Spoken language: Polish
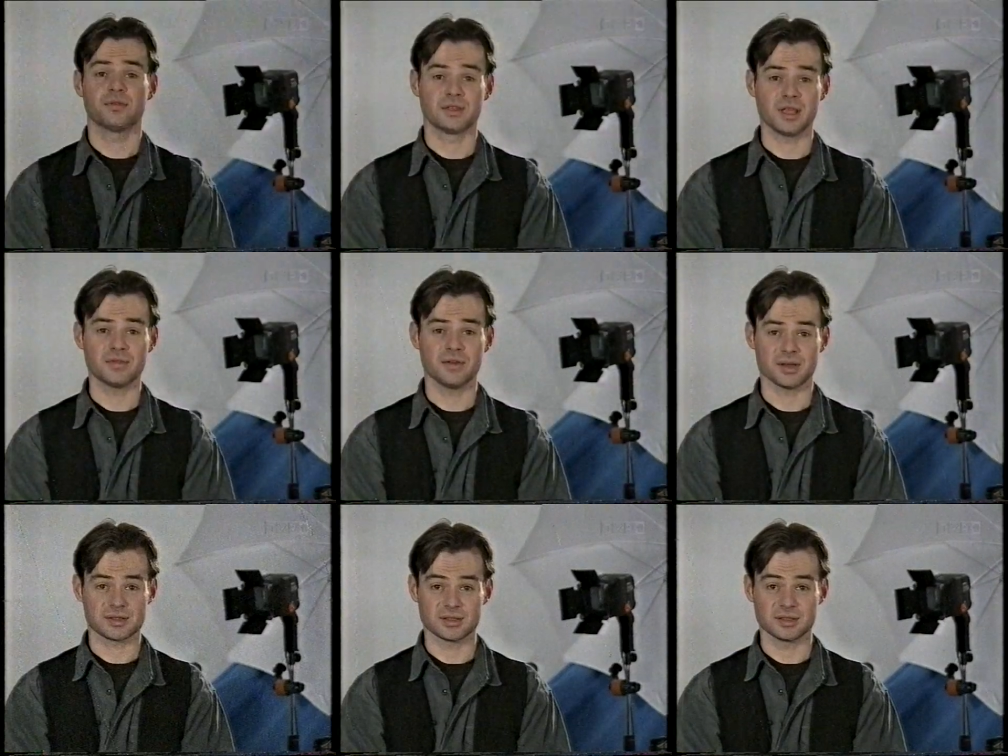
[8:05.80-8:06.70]
W tej
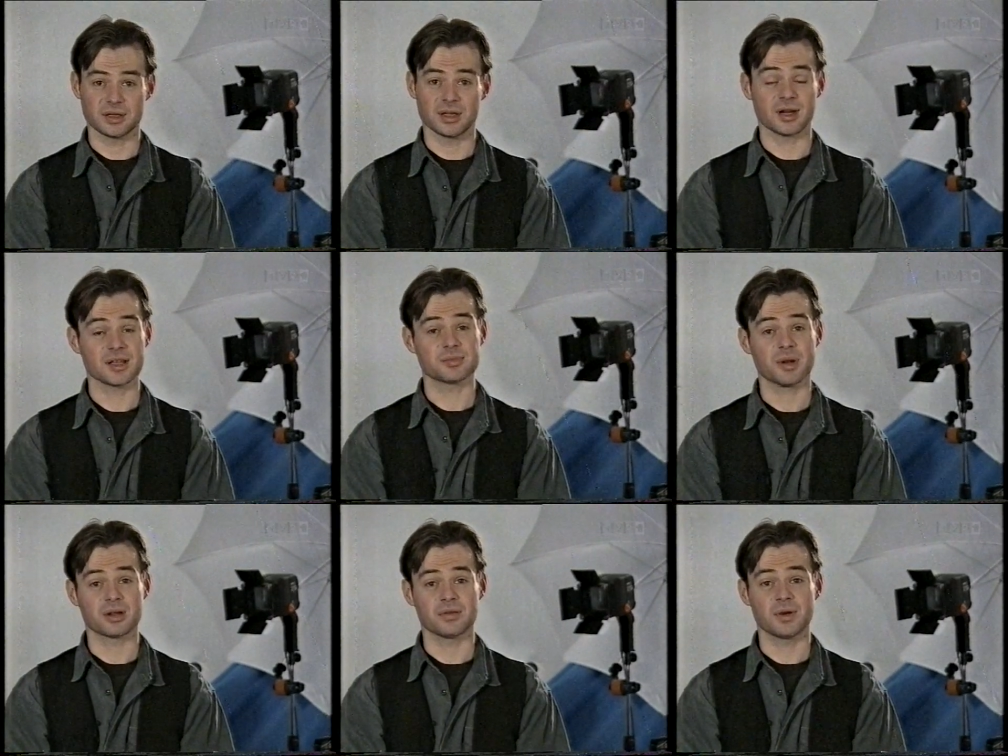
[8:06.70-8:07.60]
wersji raz
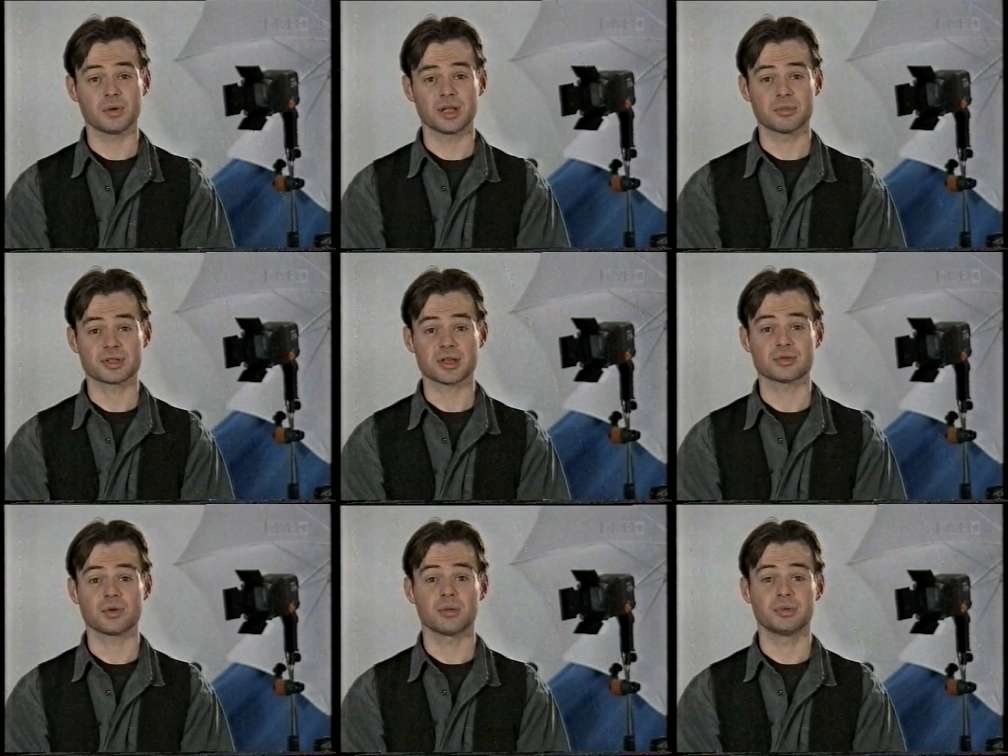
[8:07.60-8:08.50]
brakowało nam
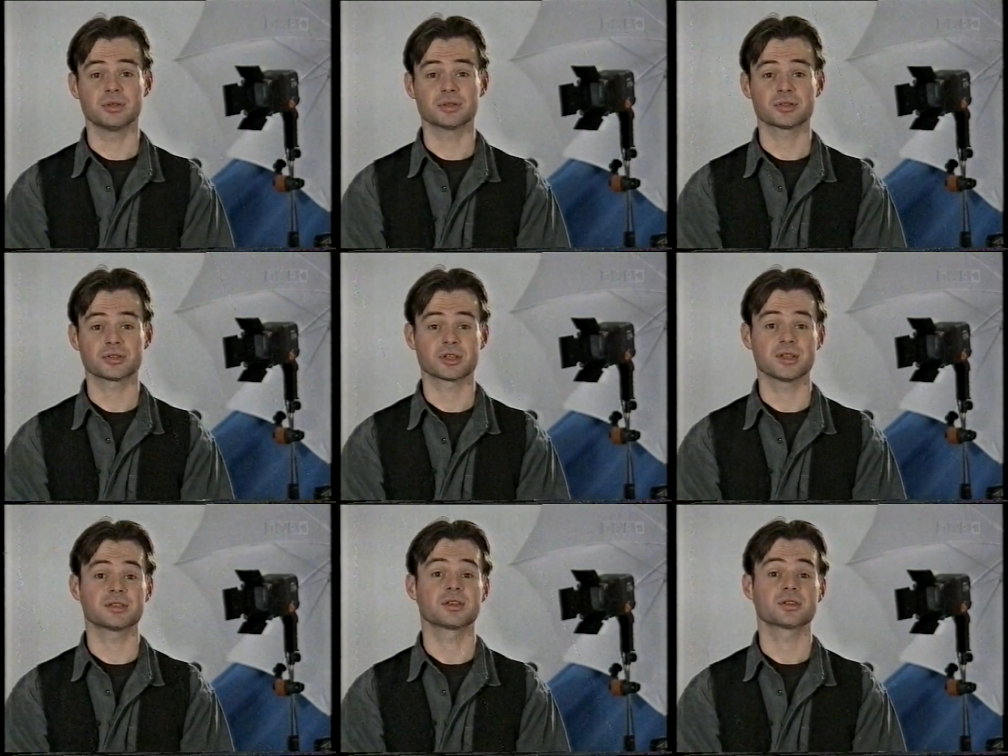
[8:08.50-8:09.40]
czasu, aby
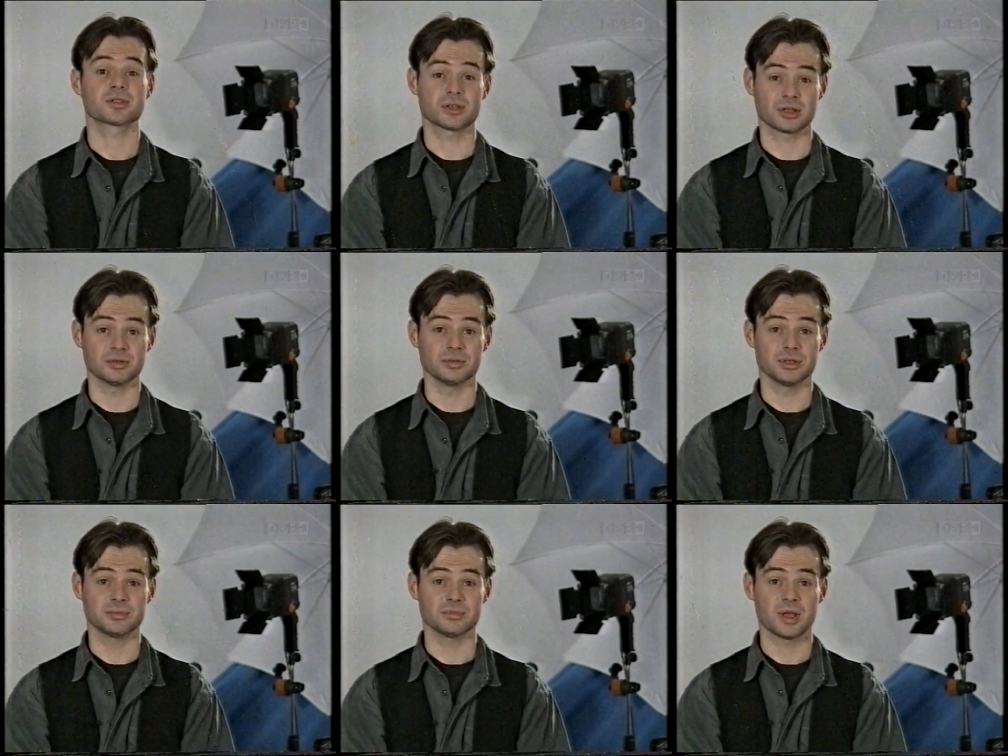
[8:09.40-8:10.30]
dostrzec
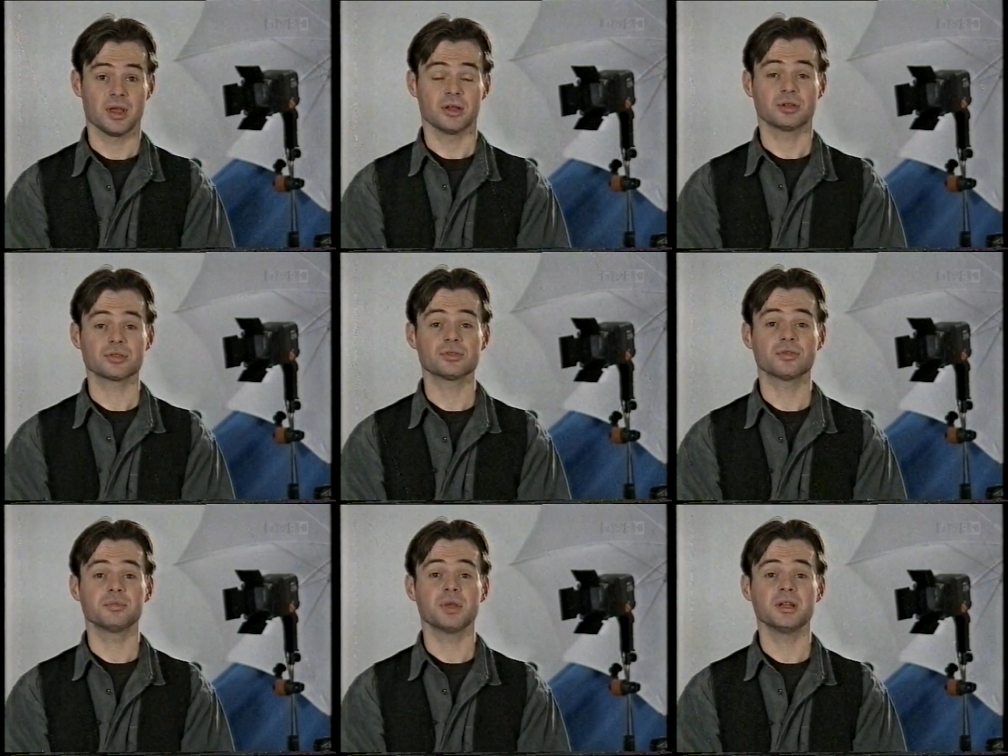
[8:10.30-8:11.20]
szczegóły, to
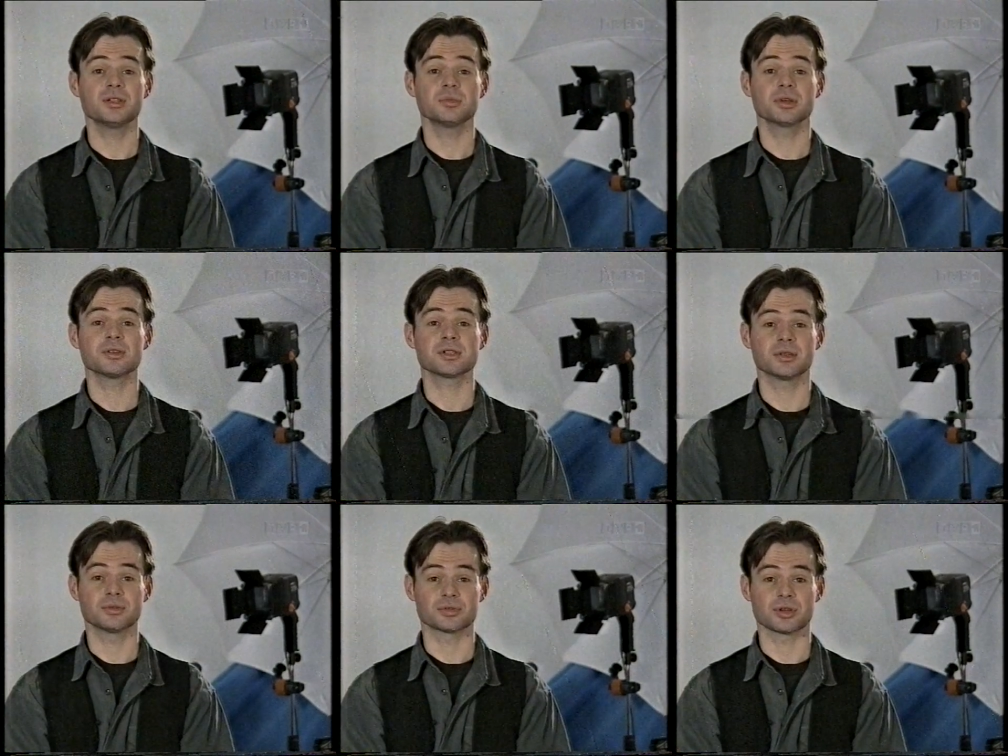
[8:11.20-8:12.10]
znów mieliśmy go
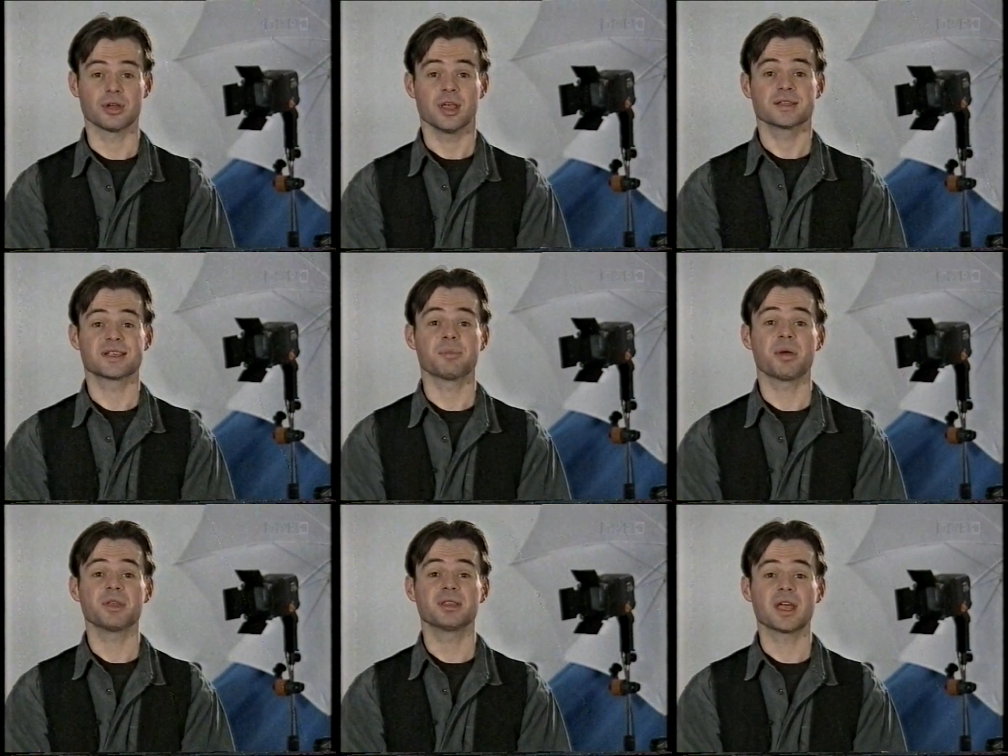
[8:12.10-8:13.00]
za dużo.
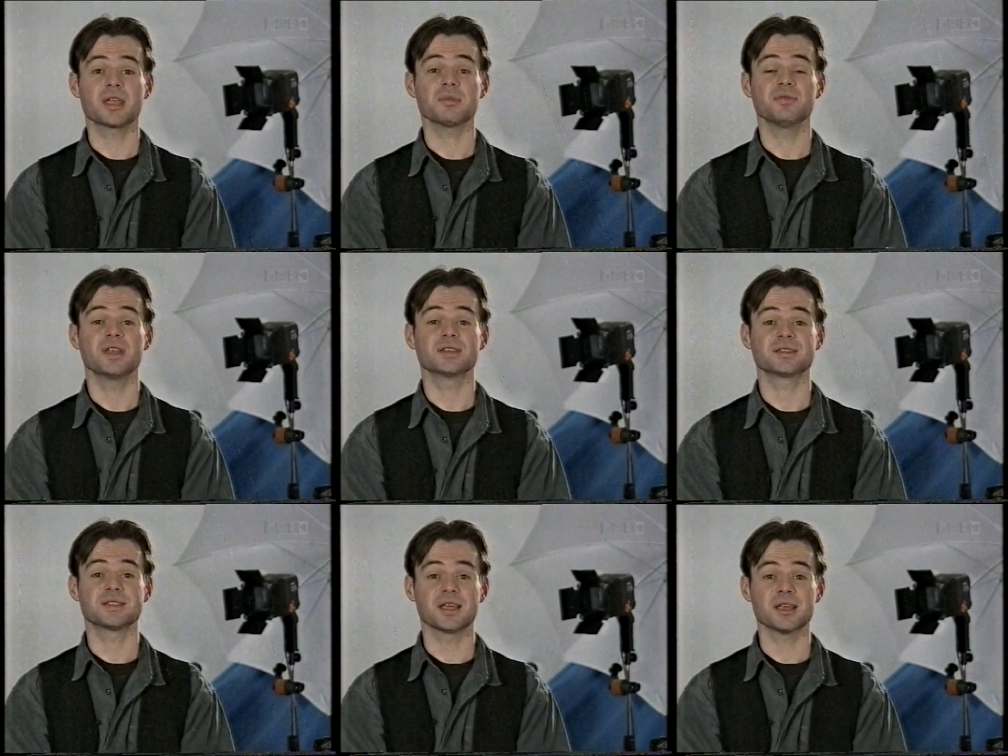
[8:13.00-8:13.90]
Zapamiętajmy więc
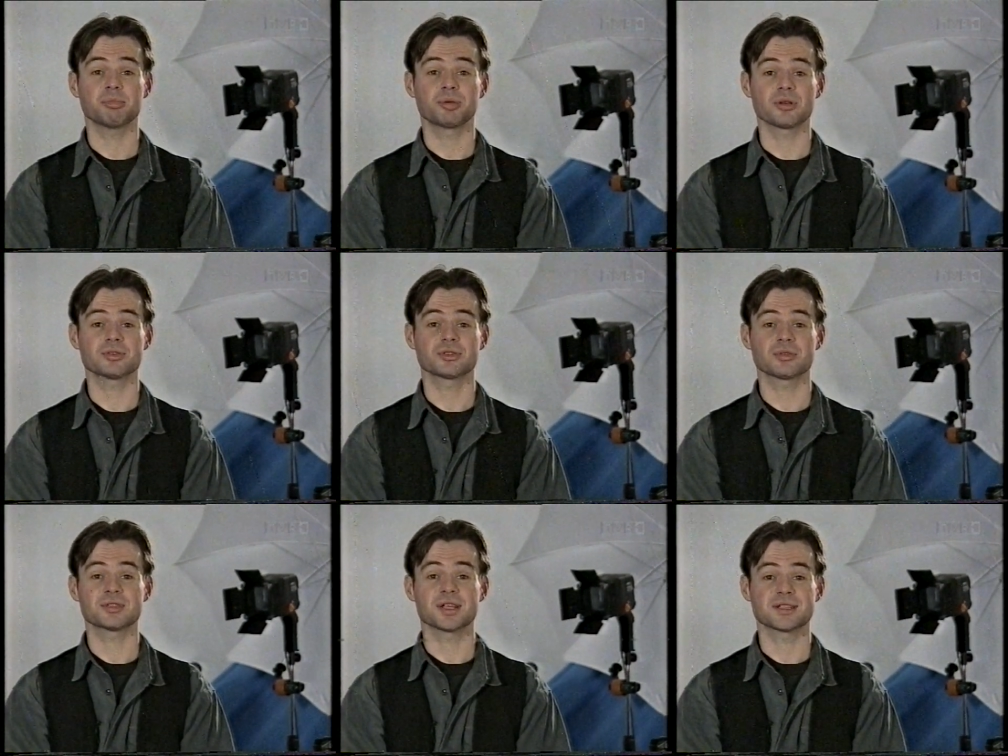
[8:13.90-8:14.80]
tę
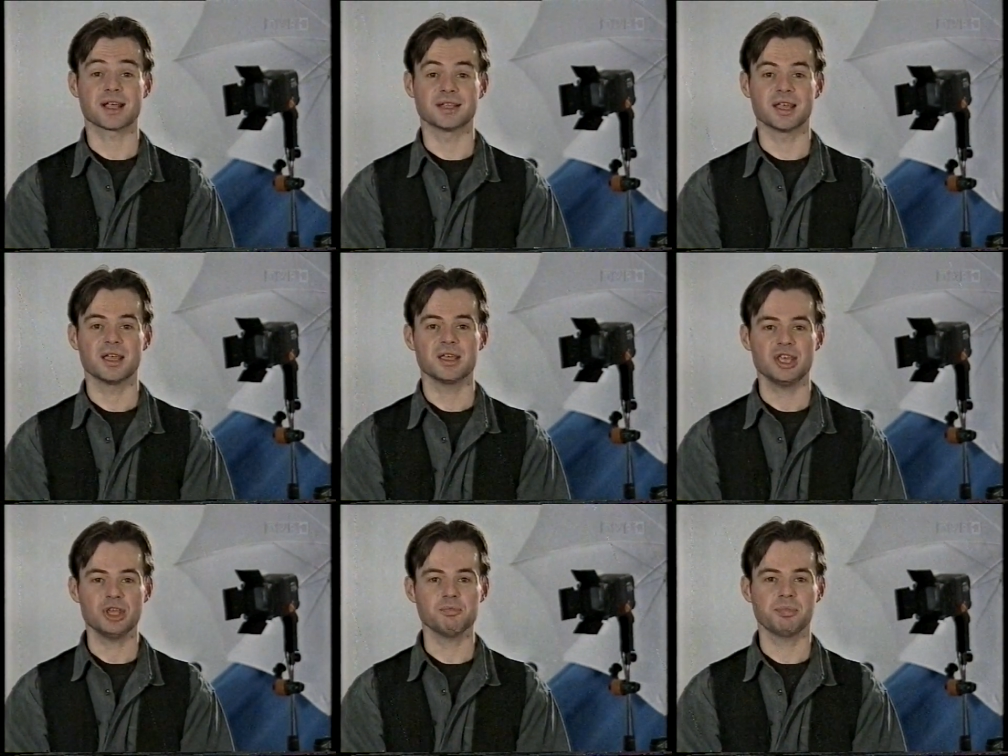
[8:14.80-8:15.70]
prostą zasadę.
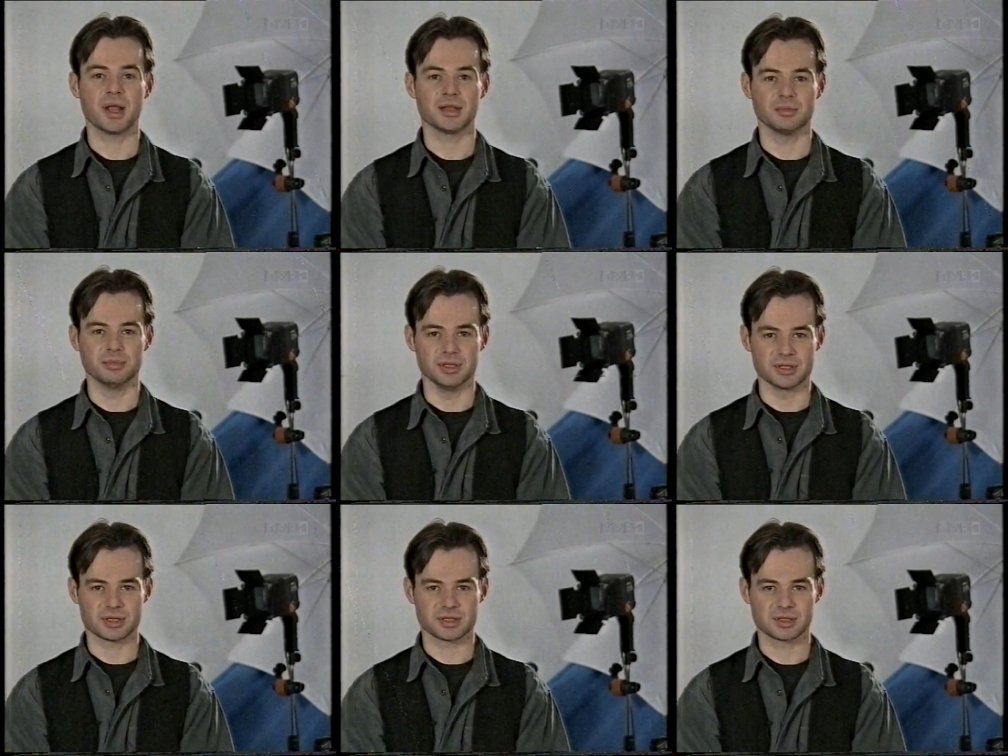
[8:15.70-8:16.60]
Im plan
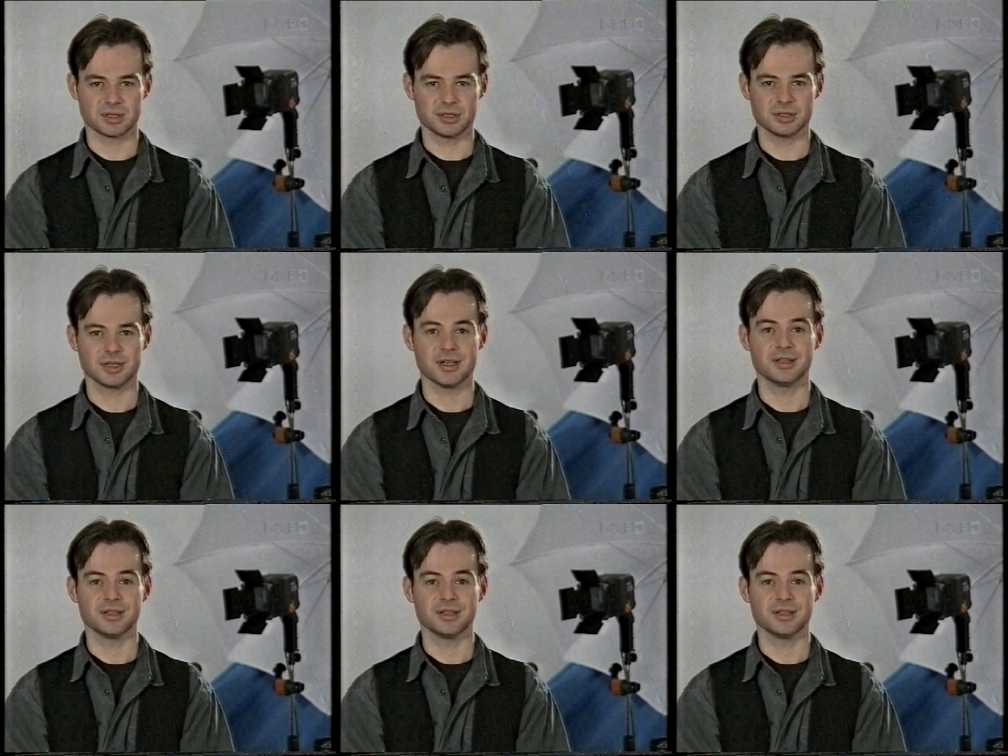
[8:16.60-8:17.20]
bliższy,